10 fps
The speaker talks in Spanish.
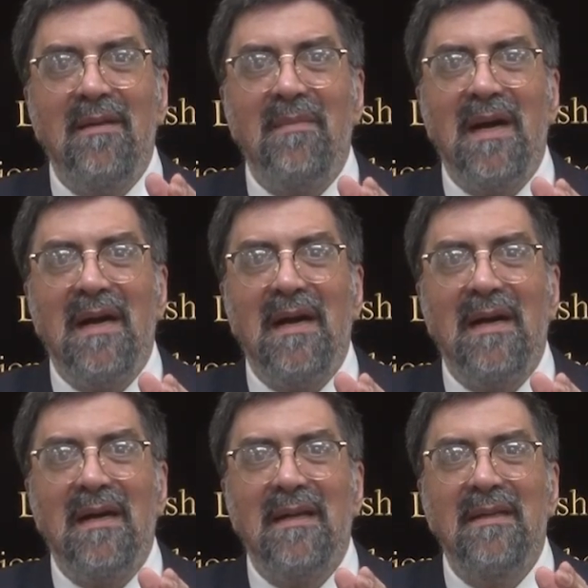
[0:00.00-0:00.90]
el mar.
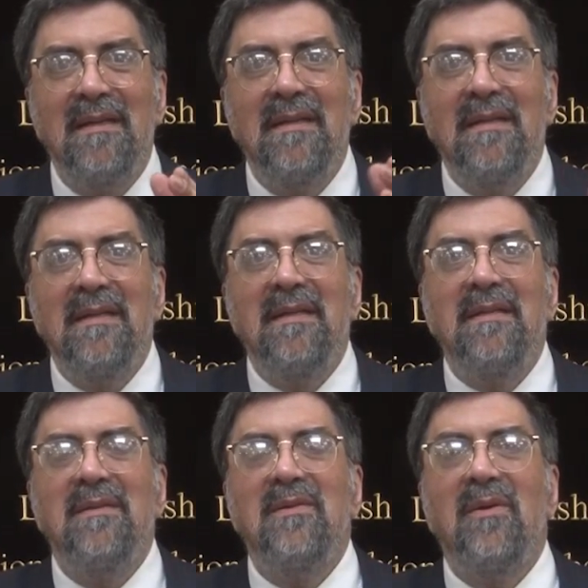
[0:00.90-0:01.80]

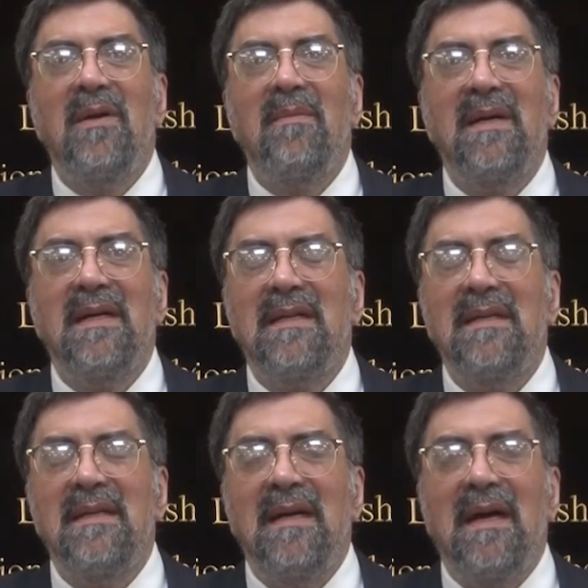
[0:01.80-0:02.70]
Y uno ve el mar,
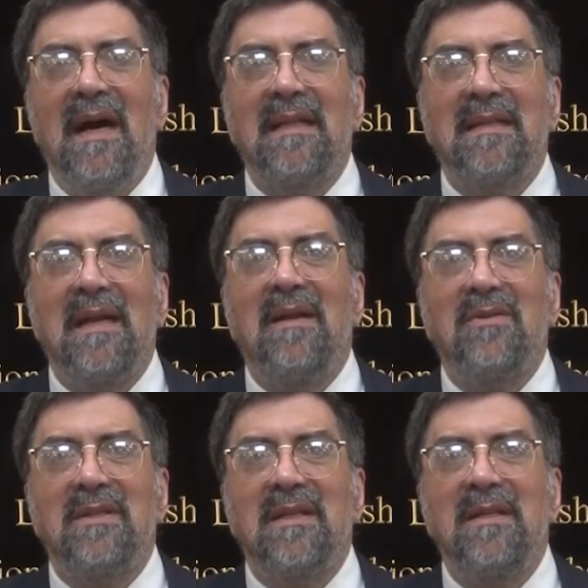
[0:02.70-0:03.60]
atrás
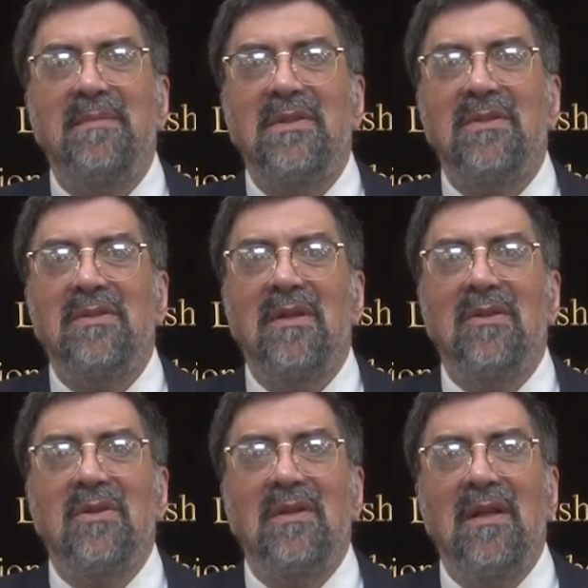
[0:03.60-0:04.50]
los egipcios, del
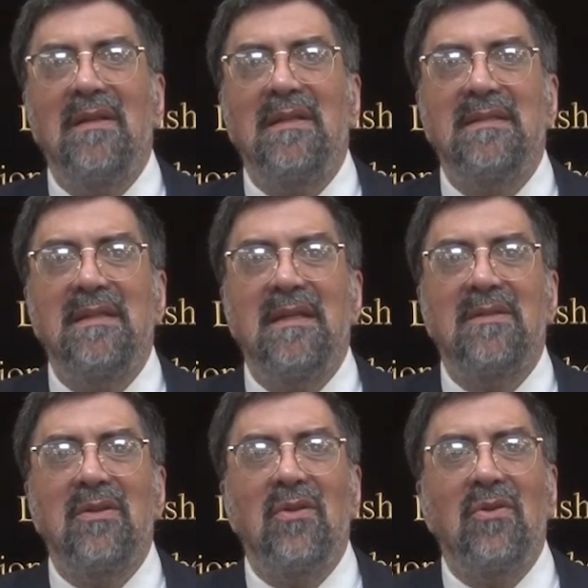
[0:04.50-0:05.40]
otro lado del
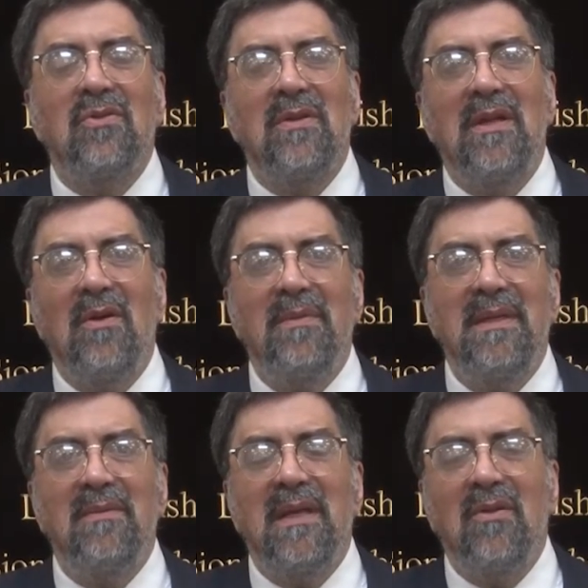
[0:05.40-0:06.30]
desierto, del otro lado
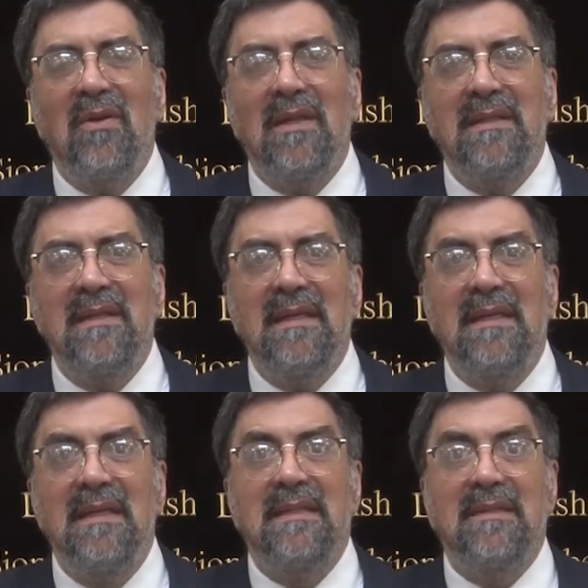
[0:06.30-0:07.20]
había una idolatría,
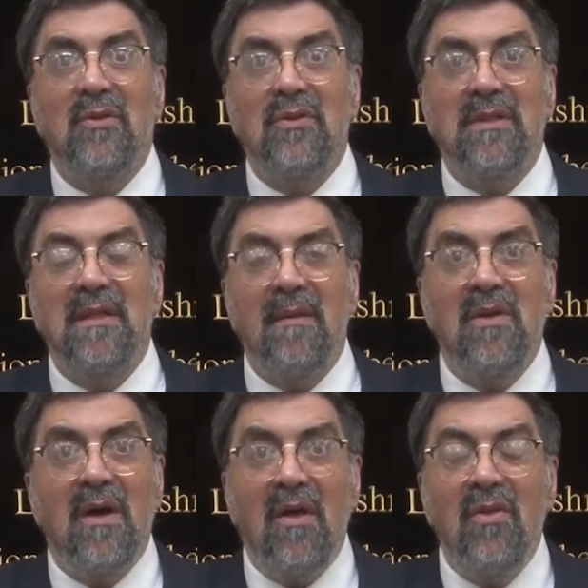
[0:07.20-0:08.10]
todos tenían
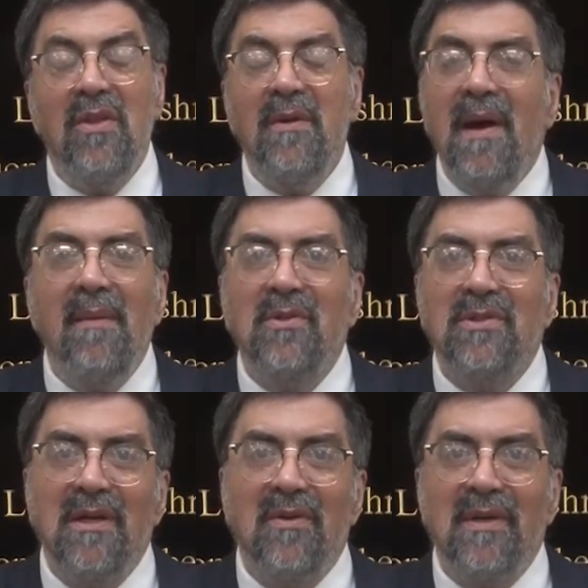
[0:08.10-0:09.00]
miedo. ¿A dónde
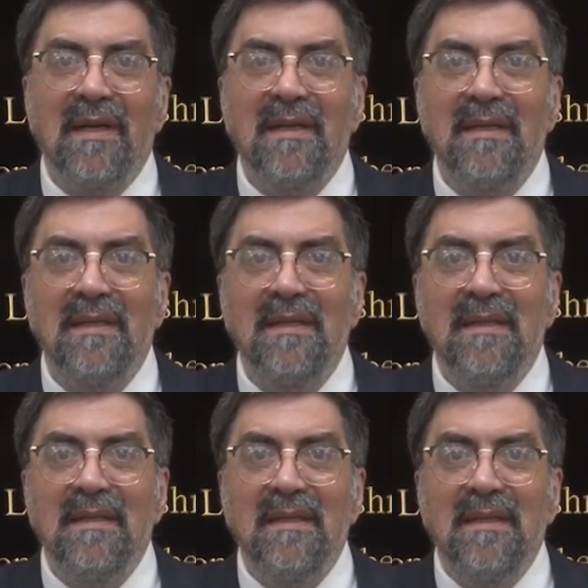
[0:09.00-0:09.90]
vamos ahora?
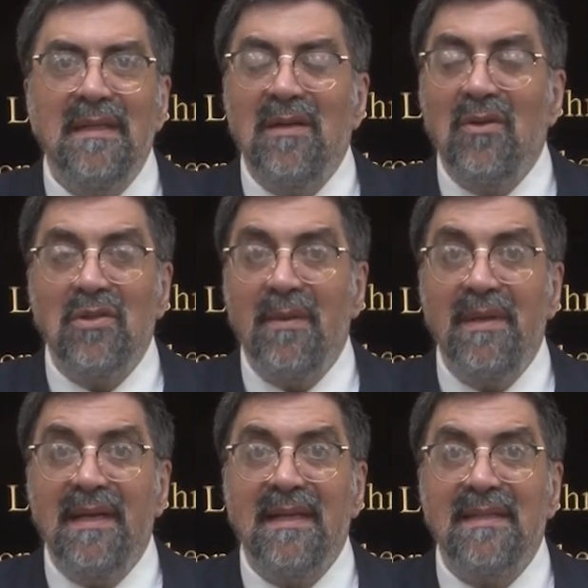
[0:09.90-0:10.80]
No
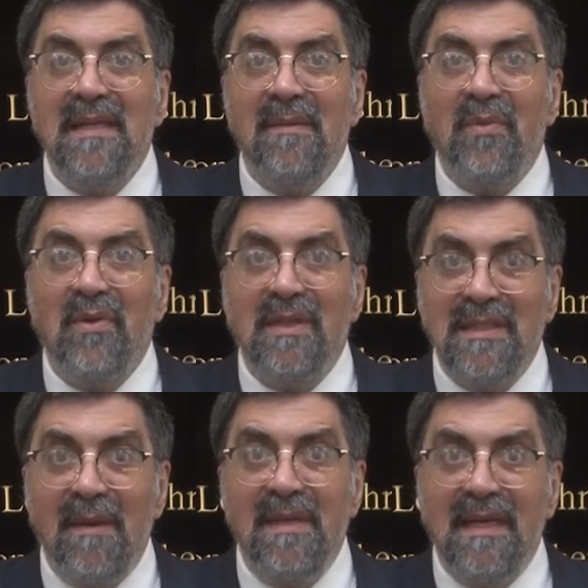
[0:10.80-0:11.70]
sabían qué hacer porque
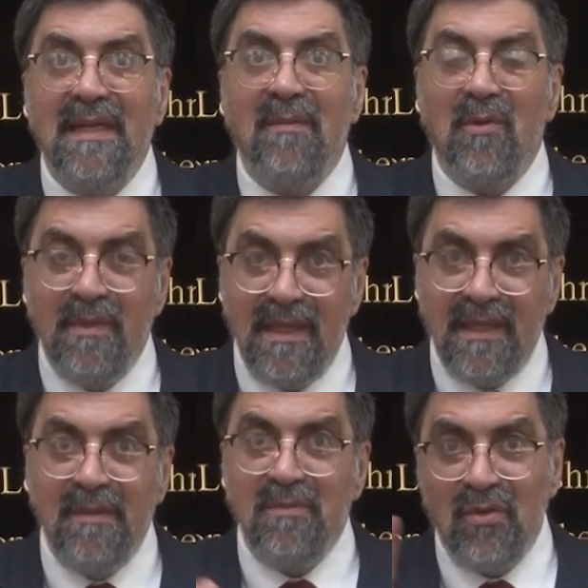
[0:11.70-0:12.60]
ya veían que volver a
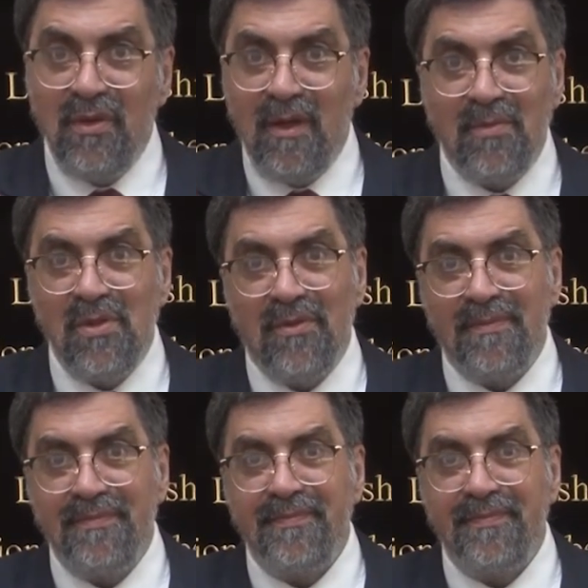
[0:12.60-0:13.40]
Egipto no era opción.